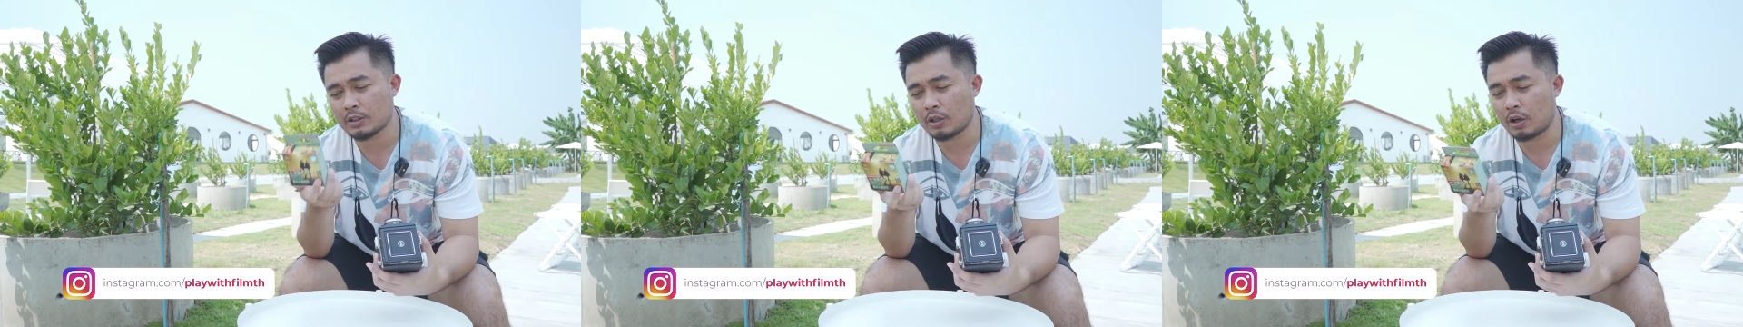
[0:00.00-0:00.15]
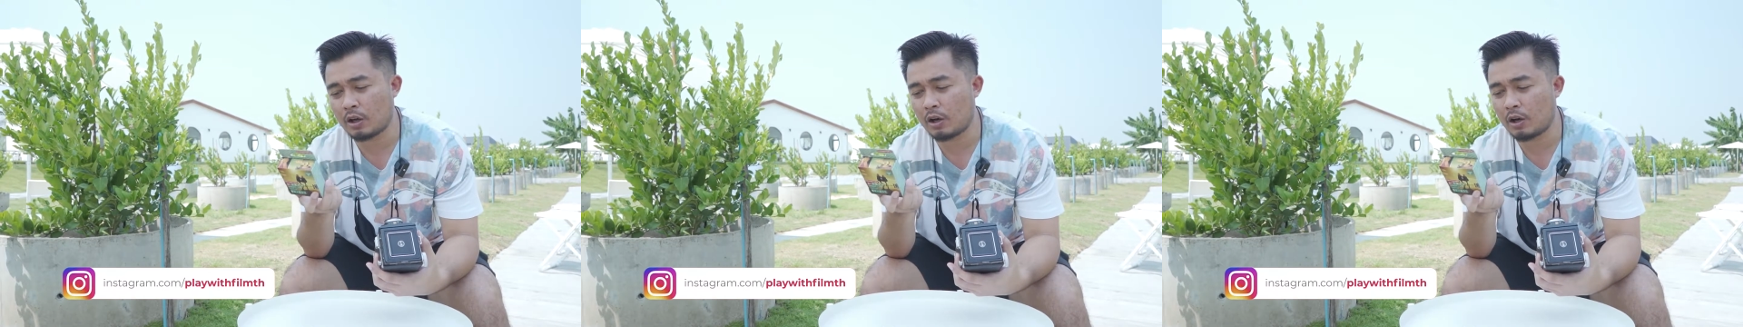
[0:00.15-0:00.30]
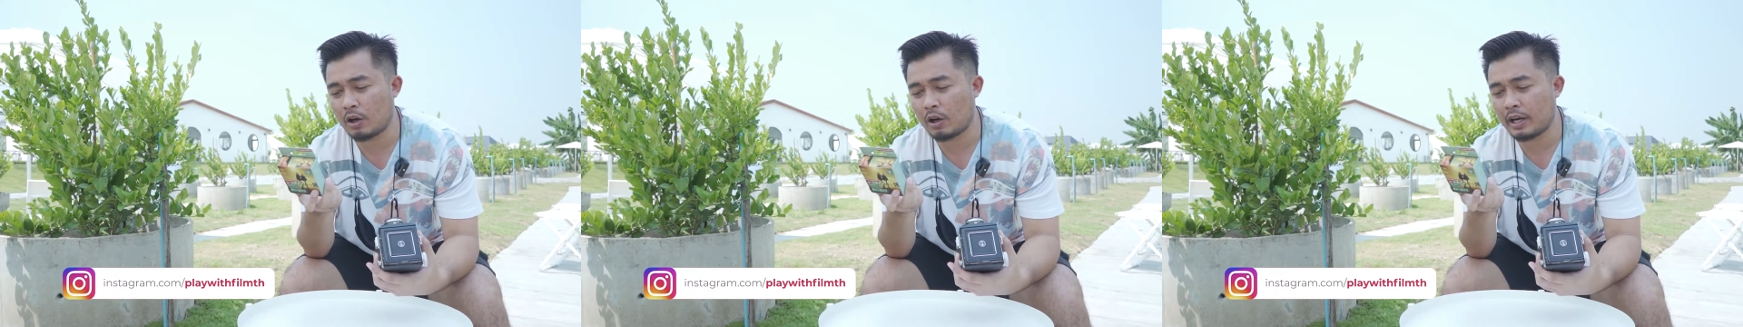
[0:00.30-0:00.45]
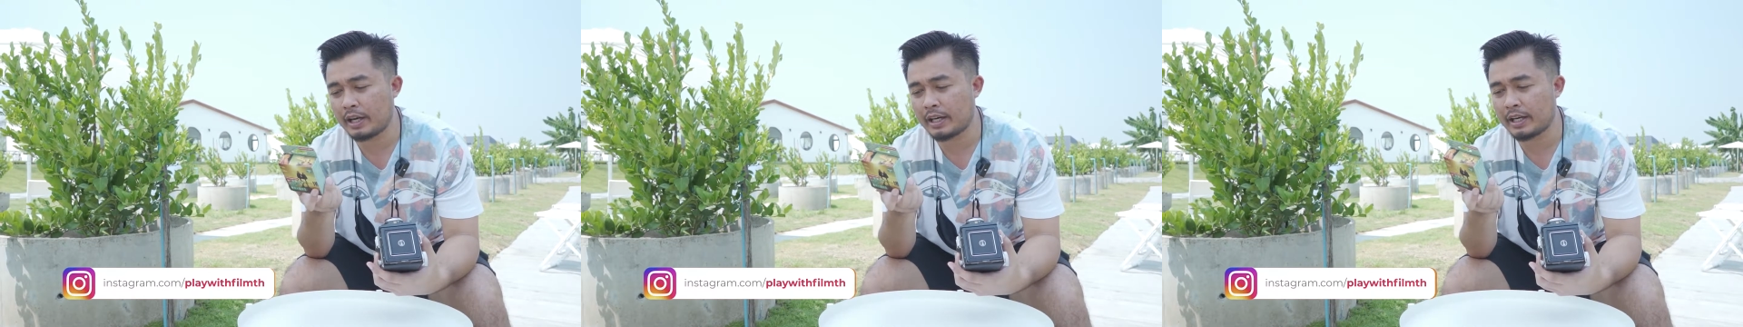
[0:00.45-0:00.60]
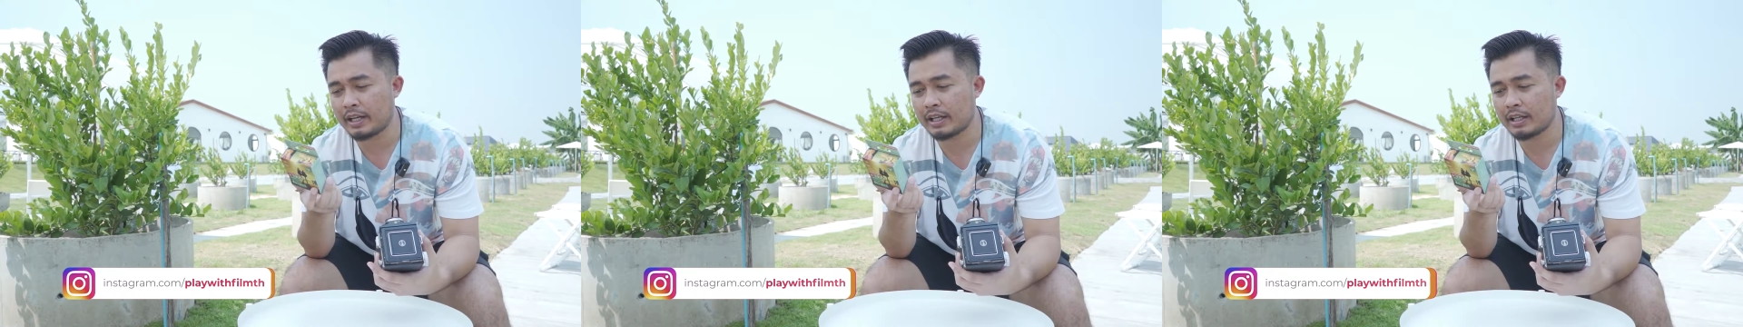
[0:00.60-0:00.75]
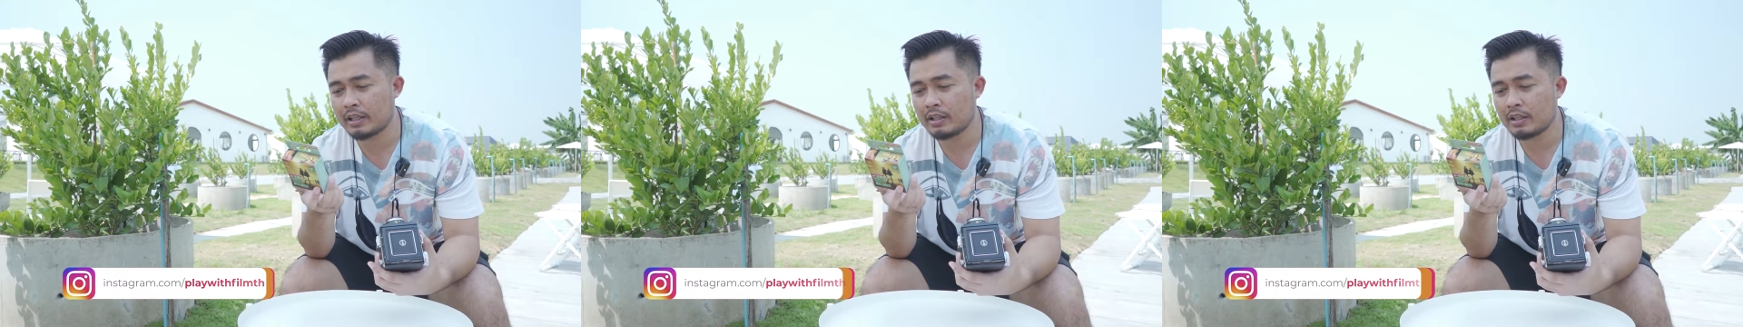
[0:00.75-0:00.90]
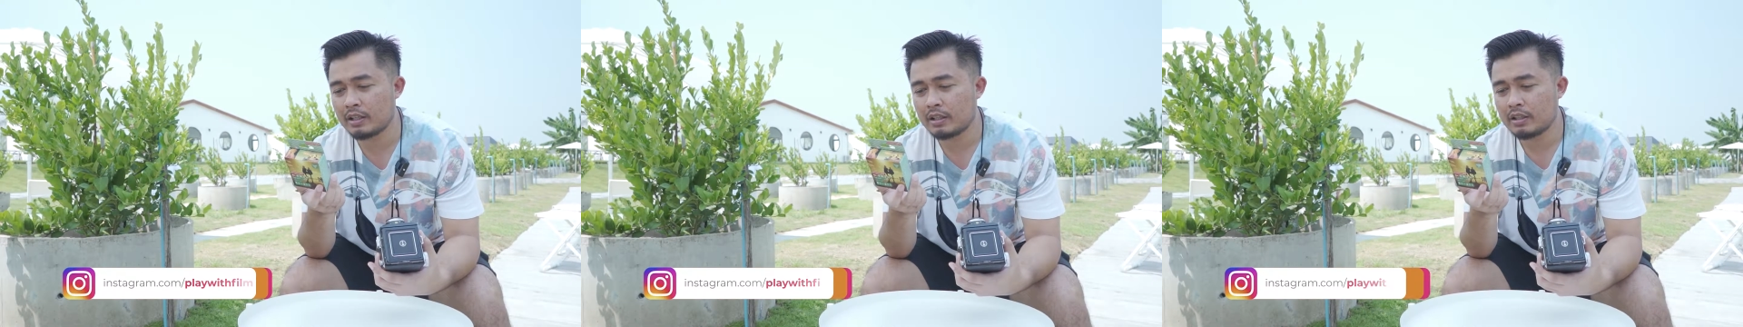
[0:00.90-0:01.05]
50-200 นะ
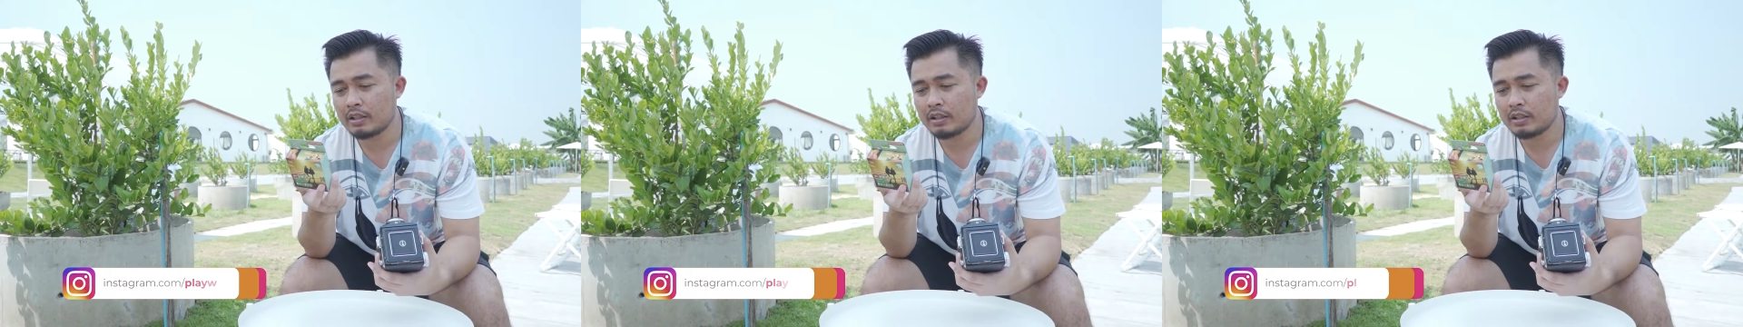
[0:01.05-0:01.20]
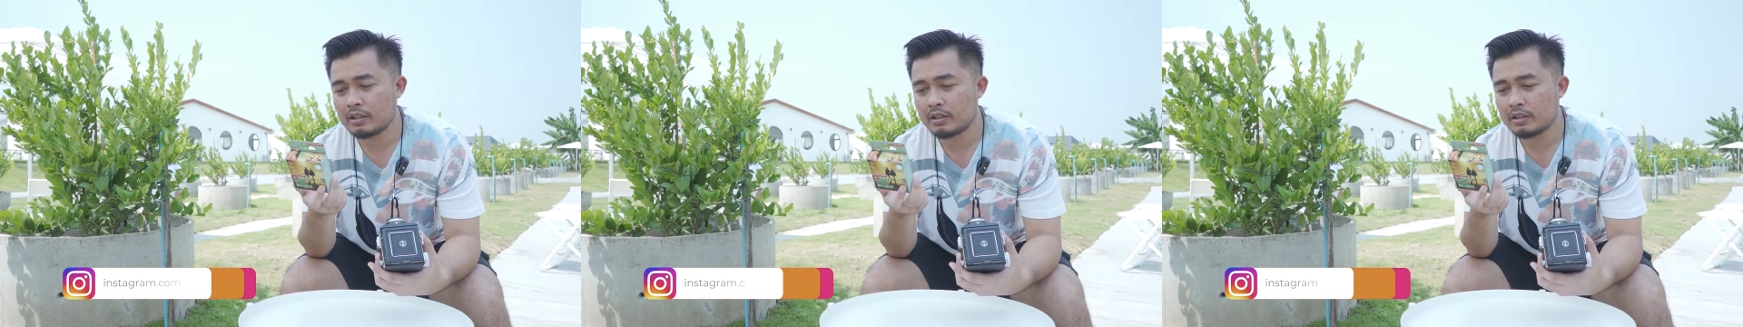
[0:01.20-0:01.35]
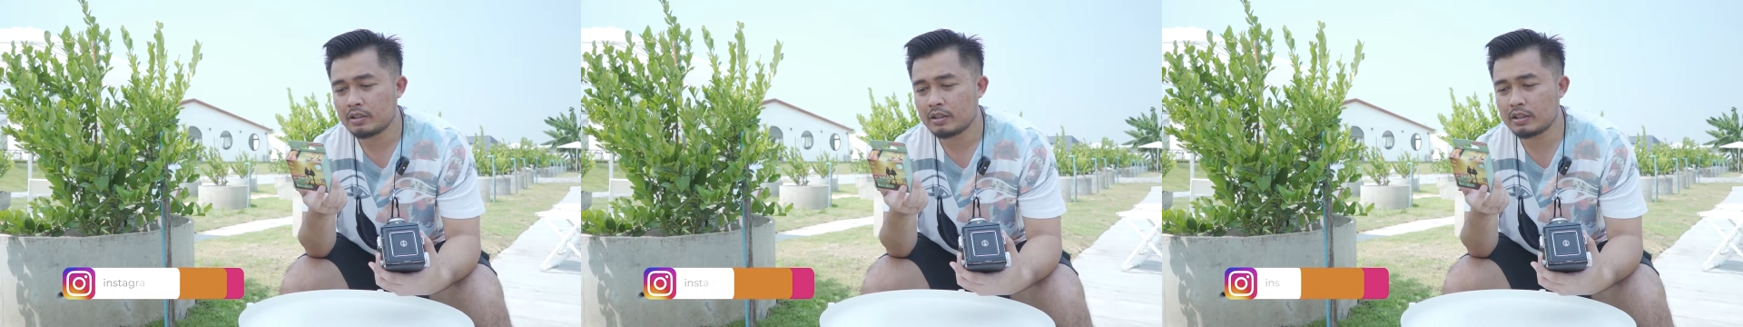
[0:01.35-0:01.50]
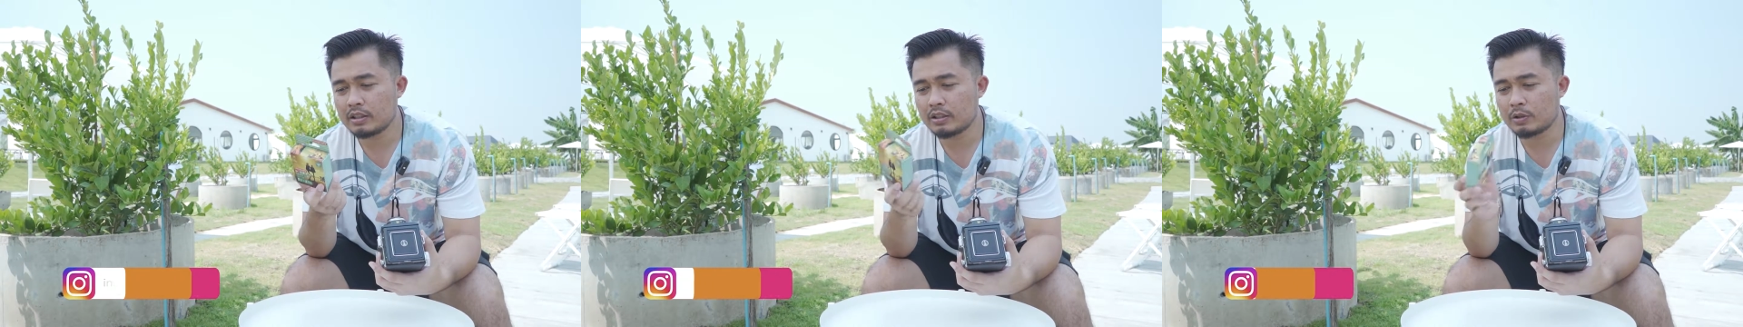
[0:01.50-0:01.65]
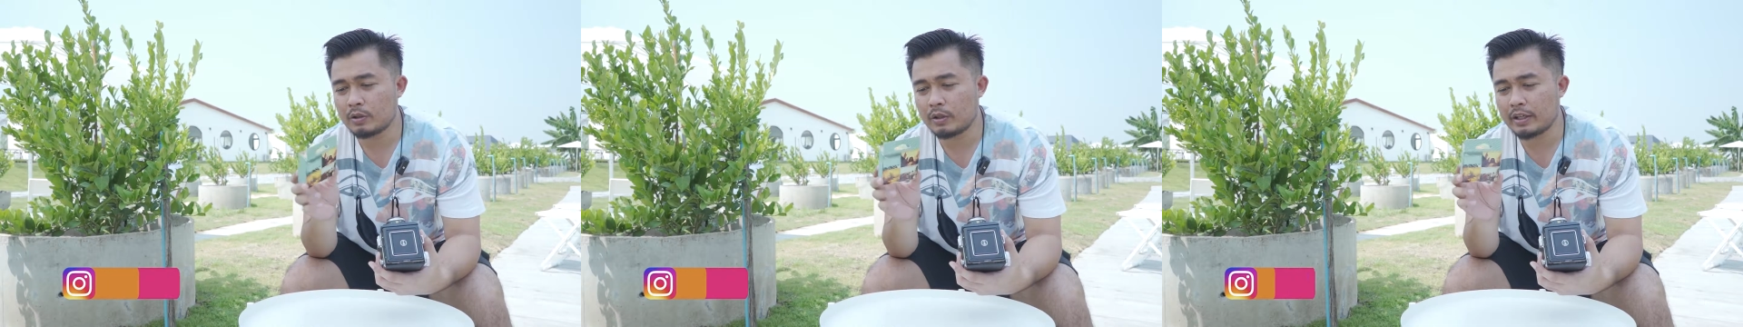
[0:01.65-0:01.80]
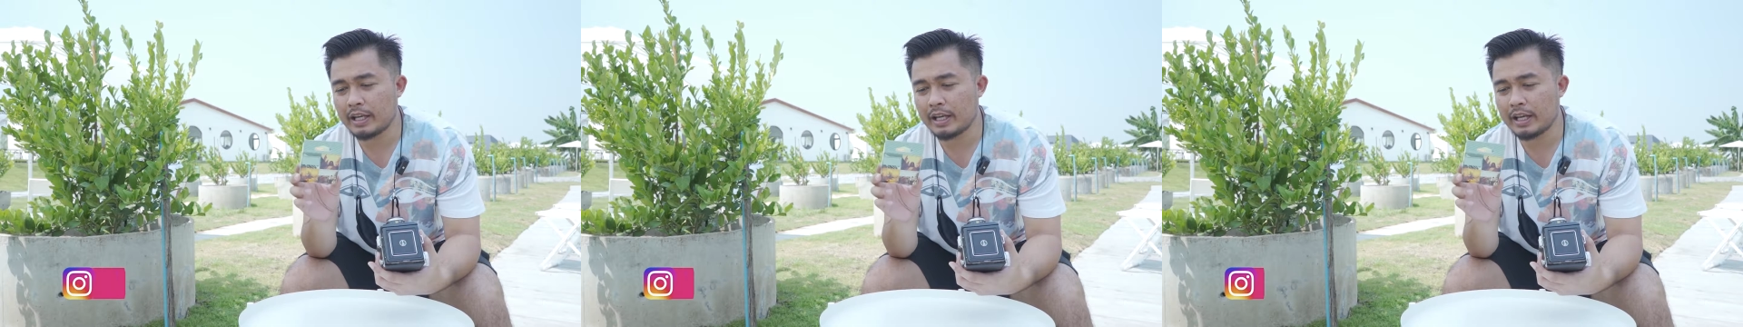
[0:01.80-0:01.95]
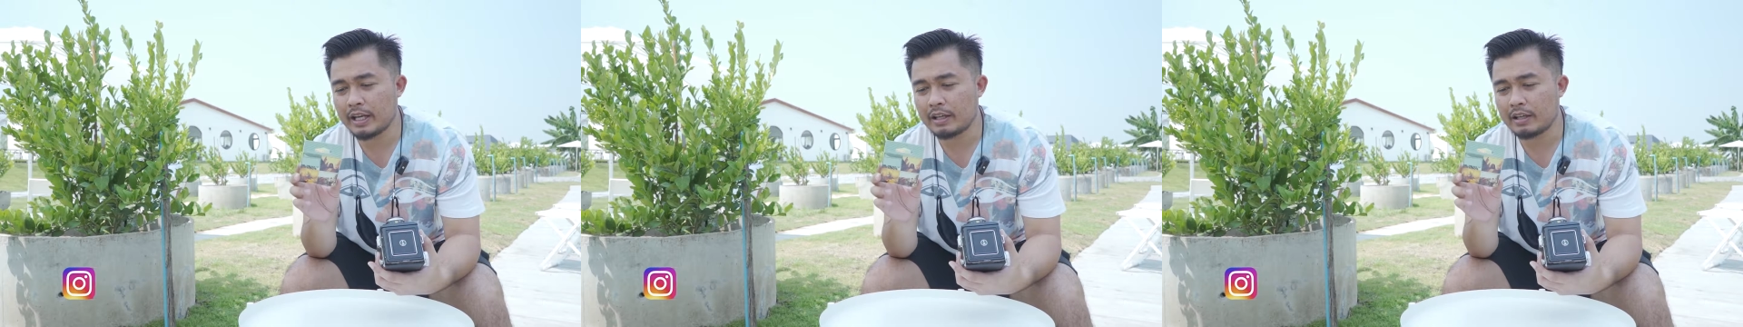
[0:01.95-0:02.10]
ซึ่งตัว
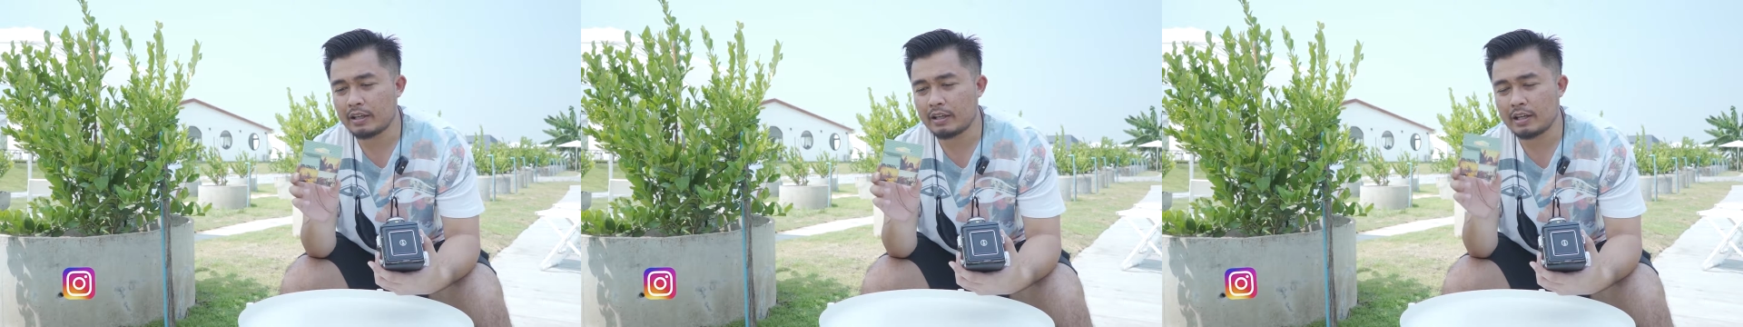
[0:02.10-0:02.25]
เนี้ย